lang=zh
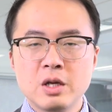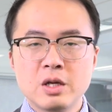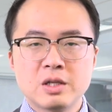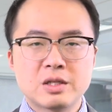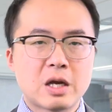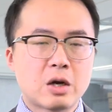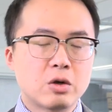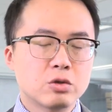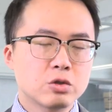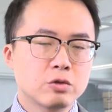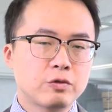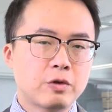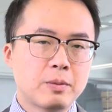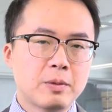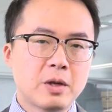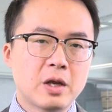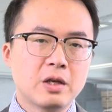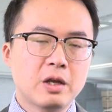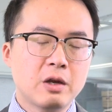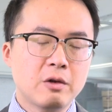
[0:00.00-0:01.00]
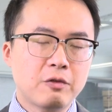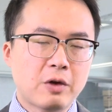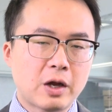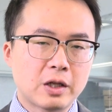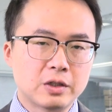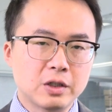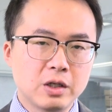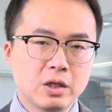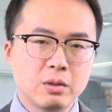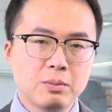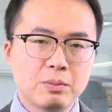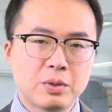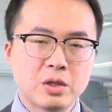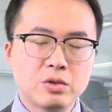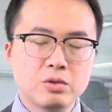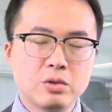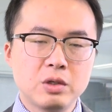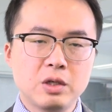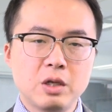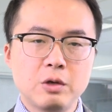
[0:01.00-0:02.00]
在欧洲方面，英法德
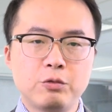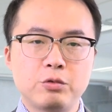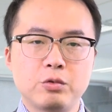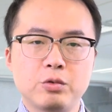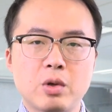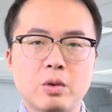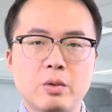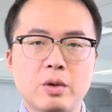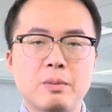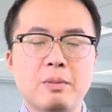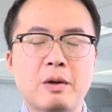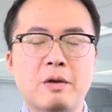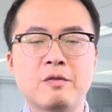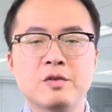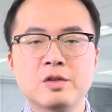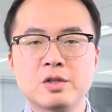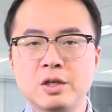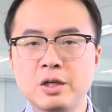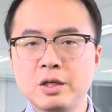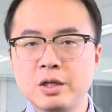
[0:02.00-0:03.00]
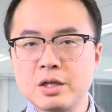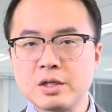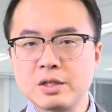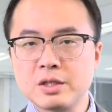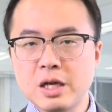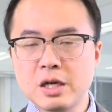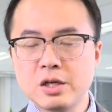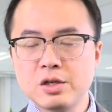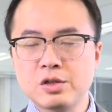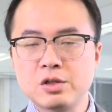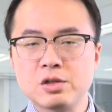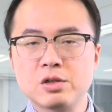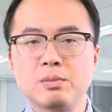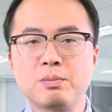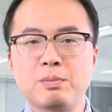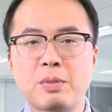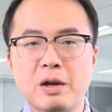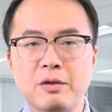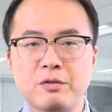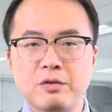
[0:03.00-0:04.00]
平均跌幅约为百分之零点三至
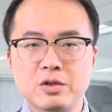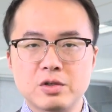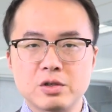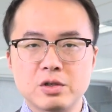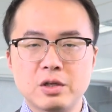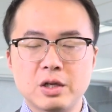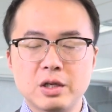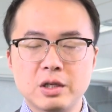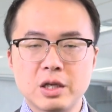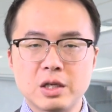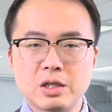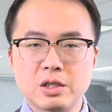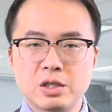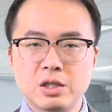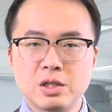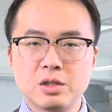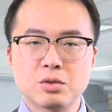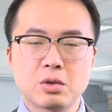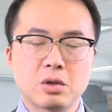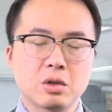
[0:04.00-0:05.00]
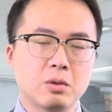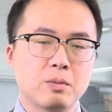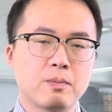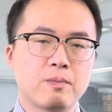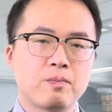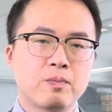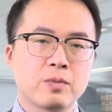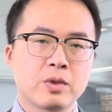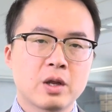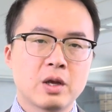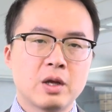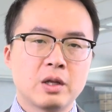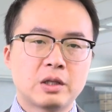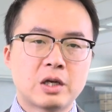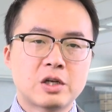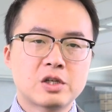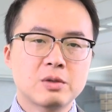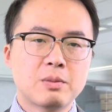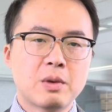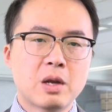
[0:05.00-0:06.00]
百分之零点七左右，
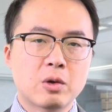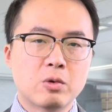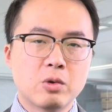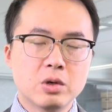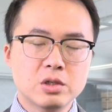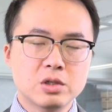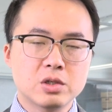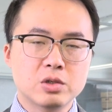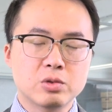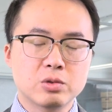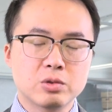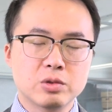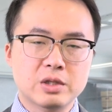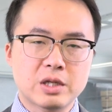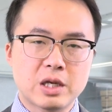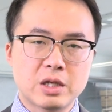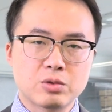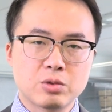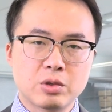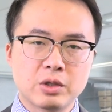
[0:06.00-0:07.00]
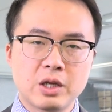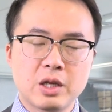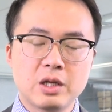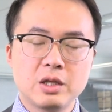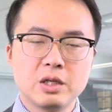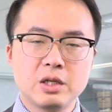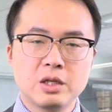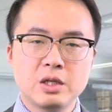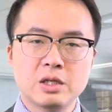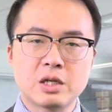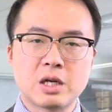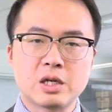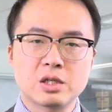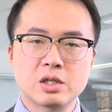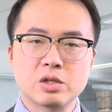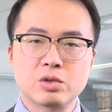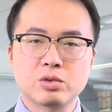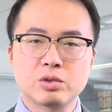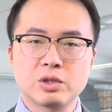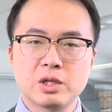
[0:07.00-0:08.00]
但是美国指数在昨天依然
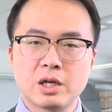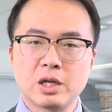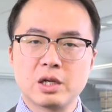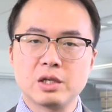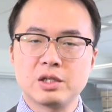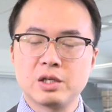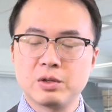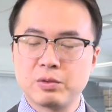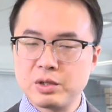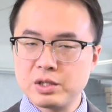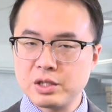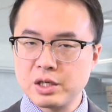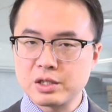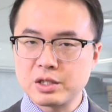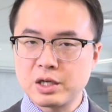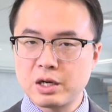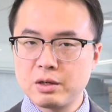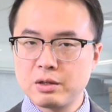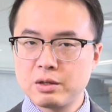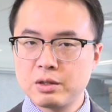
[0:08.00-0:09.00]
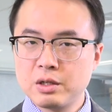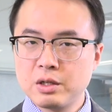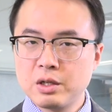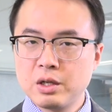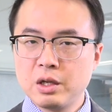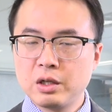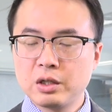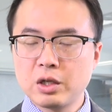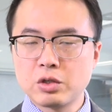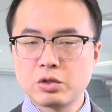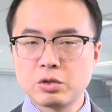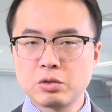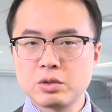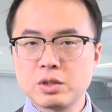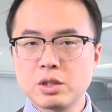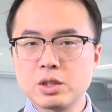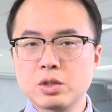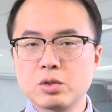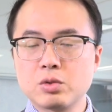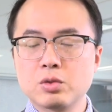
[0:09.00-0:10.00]
是出现了轻微上涨，道琼
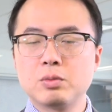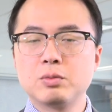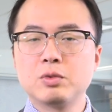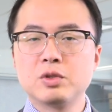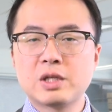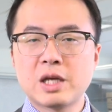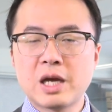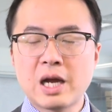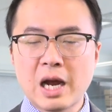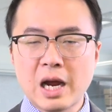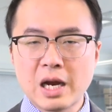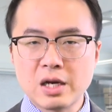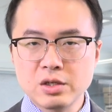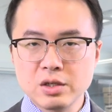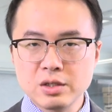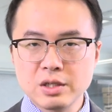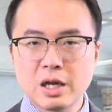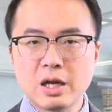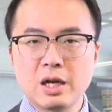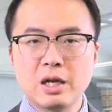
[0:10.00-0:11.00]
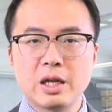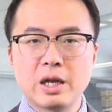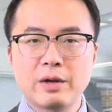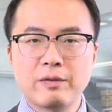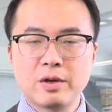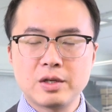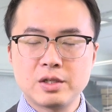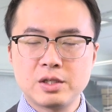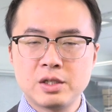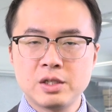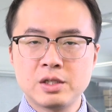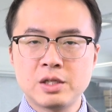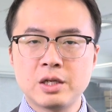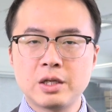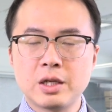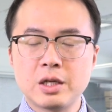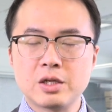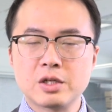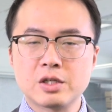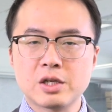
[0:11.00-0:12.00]
斯指数目前还是在两万七千
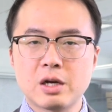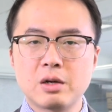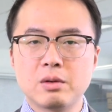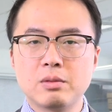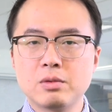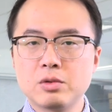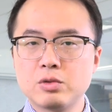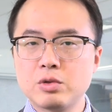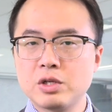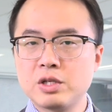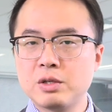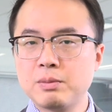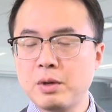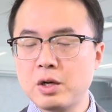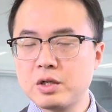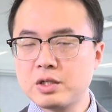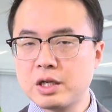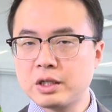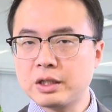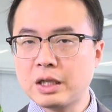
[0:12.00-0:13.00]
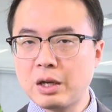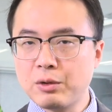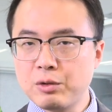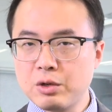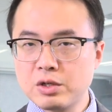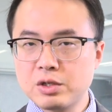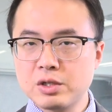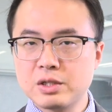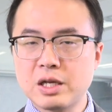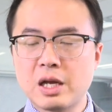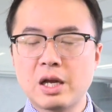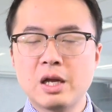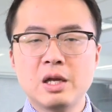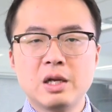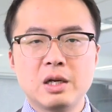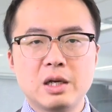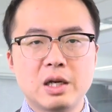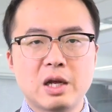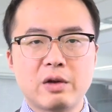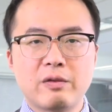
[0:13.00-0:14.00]
点以上，最新报价大约是在
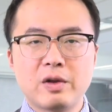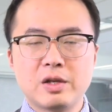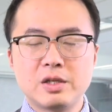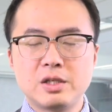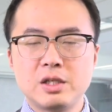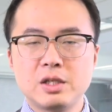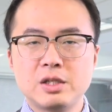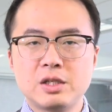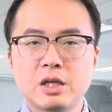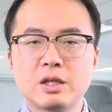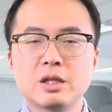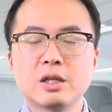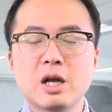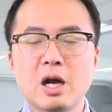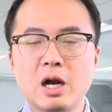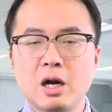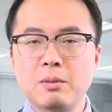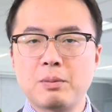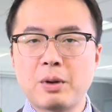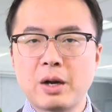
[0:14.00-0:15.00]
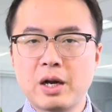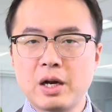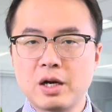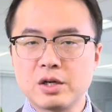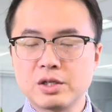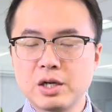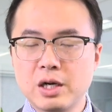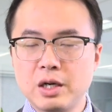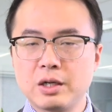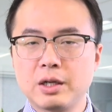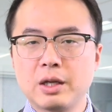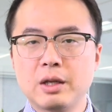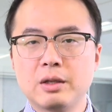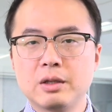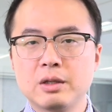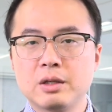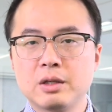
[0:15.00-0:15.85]
两万七千二百二十二点。